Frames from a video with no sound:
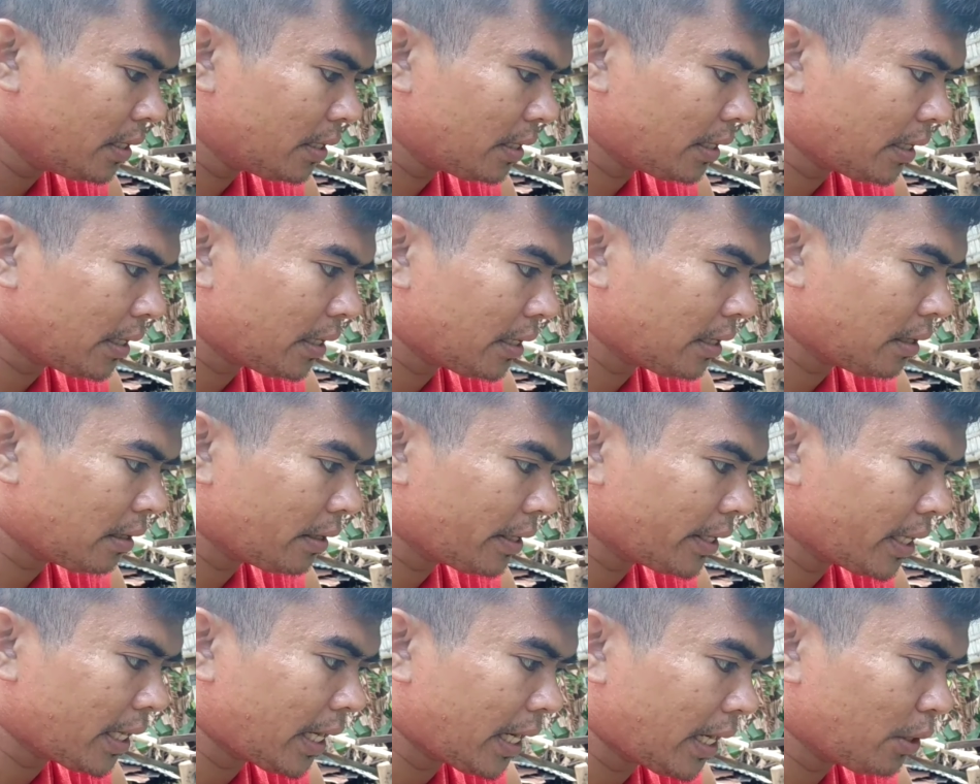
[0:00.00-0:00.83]
uh,
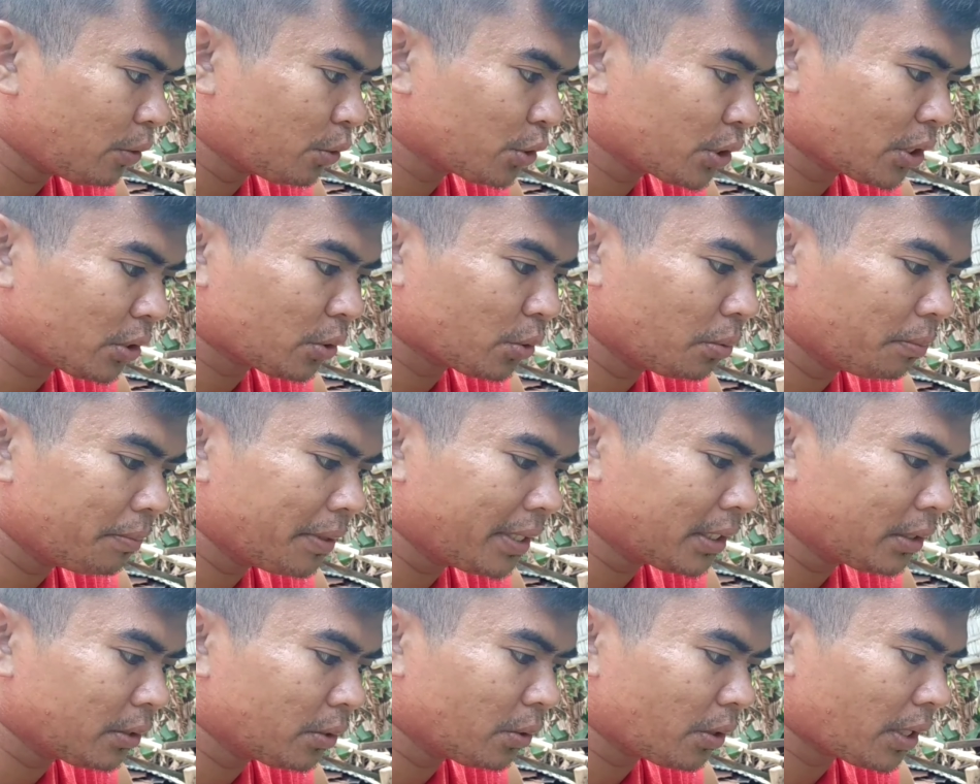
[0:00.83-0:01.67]
ihalo sa
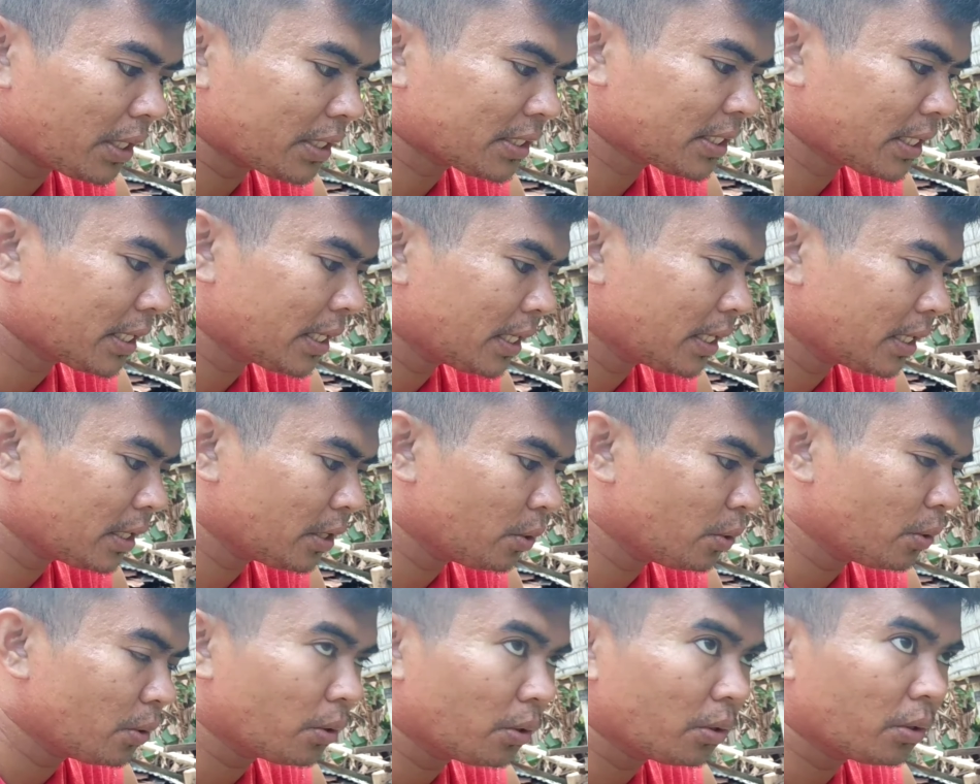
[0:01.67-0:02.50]
tubig no kasi
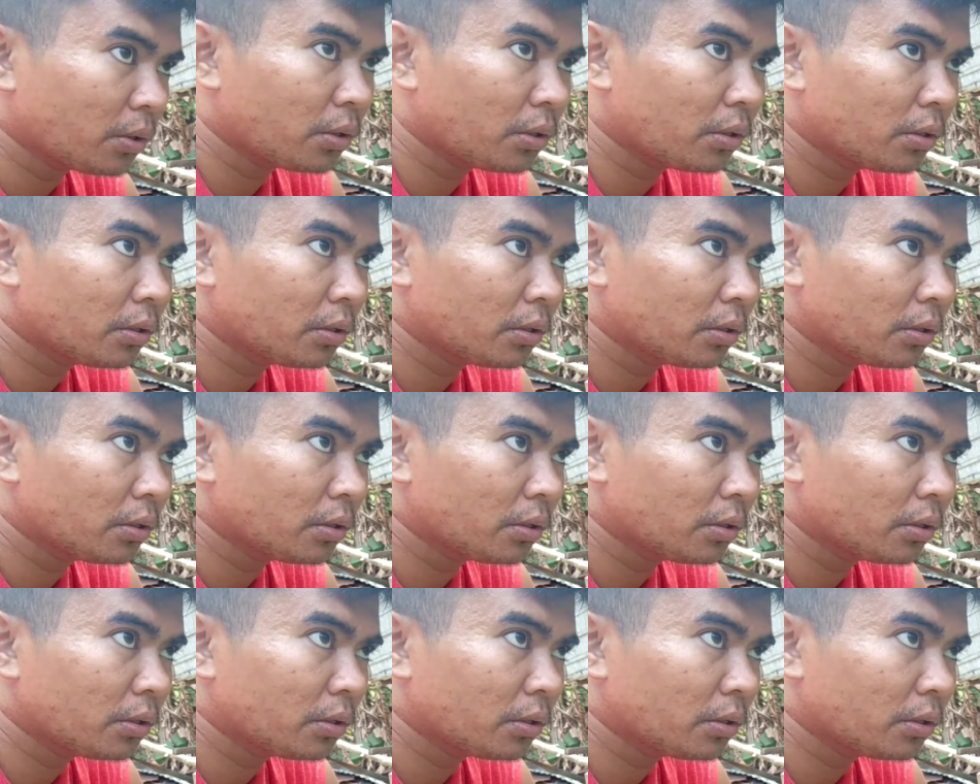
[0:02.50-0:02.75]
yung